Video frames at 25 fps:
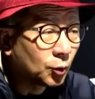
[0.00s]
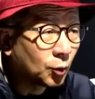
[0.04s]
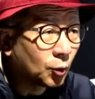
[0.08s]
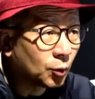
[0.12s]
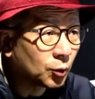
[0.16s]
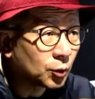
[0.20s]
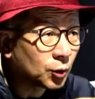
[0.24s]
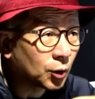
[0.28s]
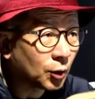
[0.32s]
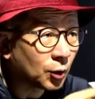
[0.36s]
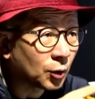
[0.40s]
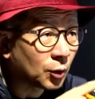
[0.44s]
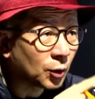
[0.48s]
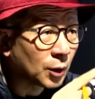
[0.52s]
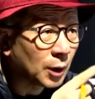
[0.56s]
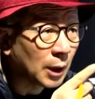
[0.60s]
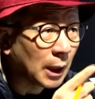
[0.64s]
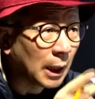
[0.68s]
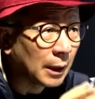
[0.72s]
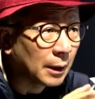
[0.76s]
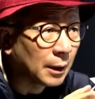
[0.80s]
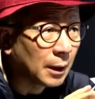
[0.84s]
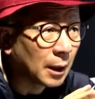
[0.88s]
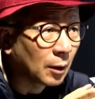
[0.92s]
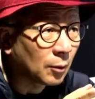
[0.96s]
전공 선언이
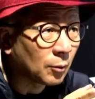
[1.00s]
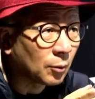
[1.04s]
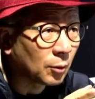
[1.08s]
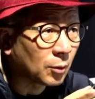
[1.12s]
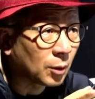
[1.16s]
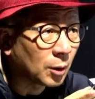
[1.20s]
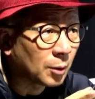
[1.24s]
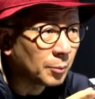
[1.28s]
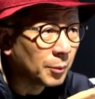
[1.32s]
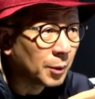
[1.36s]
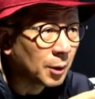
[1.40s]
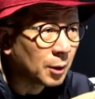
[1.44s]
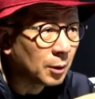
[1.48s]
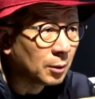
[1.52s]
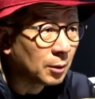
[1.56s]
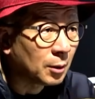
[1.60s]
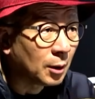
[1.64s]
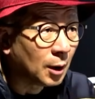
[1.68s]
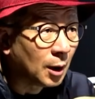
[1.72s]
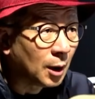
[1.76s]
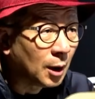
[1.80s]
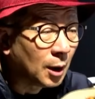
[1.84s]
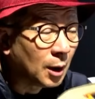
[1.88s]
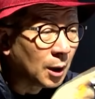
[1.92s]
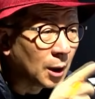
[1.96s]
안 되고 그러면은
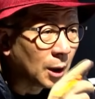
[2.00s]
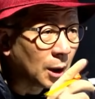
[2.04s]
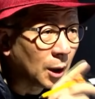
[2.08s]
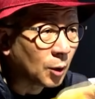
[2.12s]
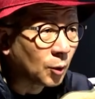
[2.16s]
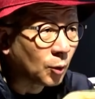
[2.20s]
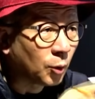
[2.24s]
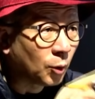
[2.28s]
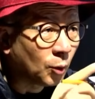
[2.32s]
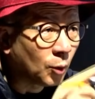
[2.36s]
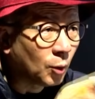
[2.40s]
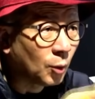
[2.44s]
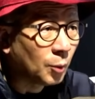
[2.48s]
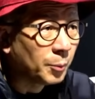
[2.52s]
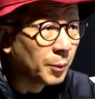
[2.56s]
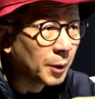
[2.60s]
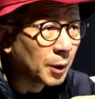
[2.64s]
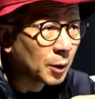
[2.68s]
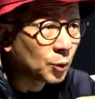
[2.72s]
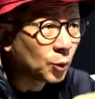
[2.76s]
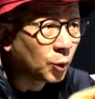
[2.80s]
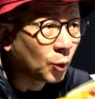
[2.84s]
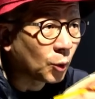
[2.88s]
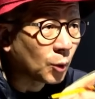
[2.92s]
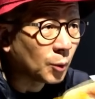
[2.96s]

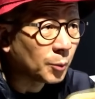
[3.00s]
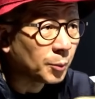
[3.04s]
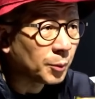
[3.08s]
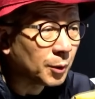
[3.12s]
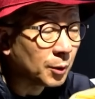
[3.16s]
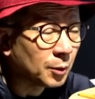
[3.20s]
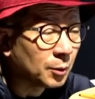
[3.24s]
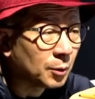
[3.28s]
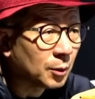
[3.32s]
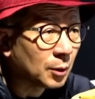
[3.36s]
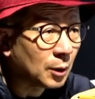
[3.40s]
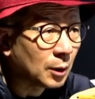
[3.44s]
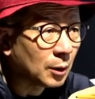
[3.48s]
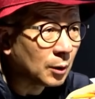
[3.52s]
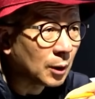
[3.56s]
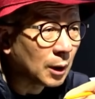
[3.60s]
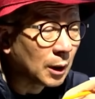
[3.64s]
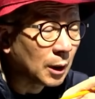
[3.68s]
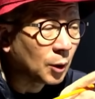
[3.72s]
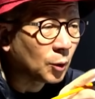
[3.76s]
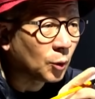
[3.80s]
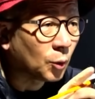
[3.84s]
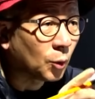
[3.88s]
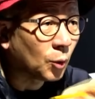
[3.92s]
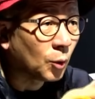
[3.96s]
이코노믹 졸업은
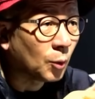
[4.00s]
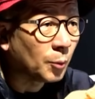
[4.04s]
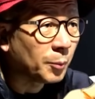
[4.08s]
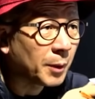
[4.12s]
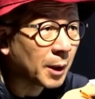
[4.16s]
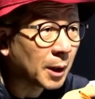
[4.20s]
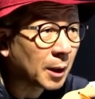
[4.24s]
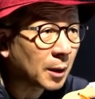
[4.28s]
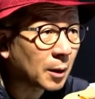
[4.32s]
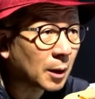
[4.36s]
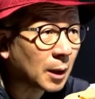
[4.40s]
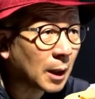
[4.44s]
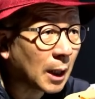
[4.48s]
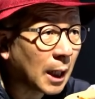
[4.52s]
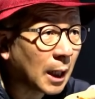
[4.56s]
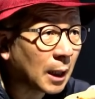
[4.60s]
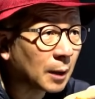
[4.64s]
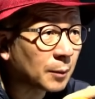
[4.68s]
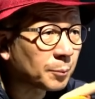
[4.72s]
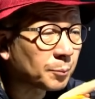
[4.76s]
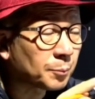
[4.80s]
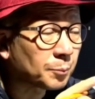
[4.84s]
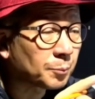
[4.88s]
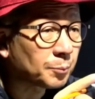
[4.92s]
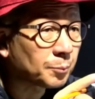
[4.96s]
이코노믹
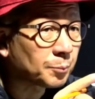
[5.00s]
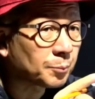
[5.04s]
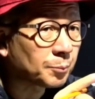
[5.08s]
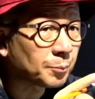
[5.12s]
학